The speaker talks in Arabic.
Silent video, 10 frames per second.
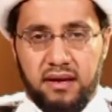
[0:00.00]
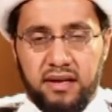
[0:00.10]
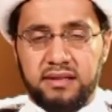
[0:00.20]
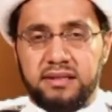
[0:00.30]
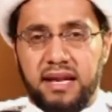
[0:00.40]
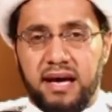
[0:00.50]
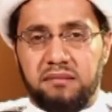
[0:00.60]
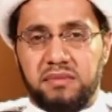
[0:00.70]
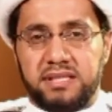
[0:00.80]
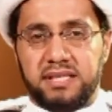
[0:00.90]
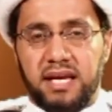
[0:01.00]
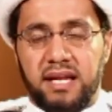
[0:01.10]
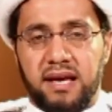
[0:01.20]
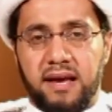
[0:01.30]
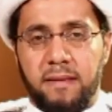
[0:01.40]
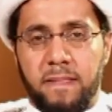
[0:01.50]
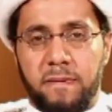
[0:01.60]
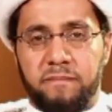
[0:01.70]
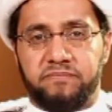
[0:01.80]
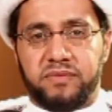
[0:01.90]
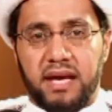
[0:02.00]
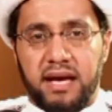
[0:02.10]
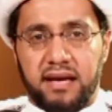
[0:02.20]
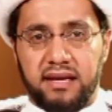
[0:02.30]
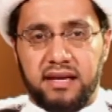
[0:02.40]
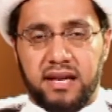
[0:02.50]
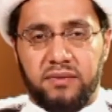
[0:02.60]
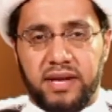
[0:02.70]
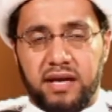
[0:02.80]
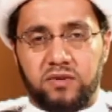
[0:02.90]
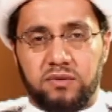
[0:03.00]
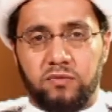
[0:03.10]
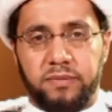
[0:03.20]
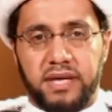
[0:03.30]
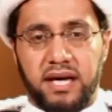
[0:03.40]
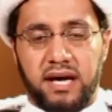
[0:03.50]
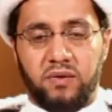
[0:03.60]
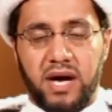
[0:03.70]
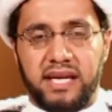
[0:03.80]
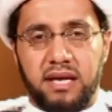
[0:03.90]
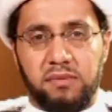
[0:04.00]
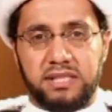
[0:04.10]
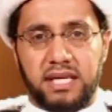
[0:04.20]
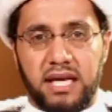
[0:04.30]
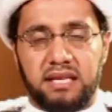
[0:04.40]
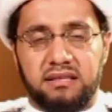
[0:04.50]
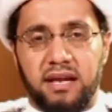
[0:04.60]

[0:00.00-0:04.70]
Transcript: عندنا مسألة أخيرة ونختم بها وهي مسألة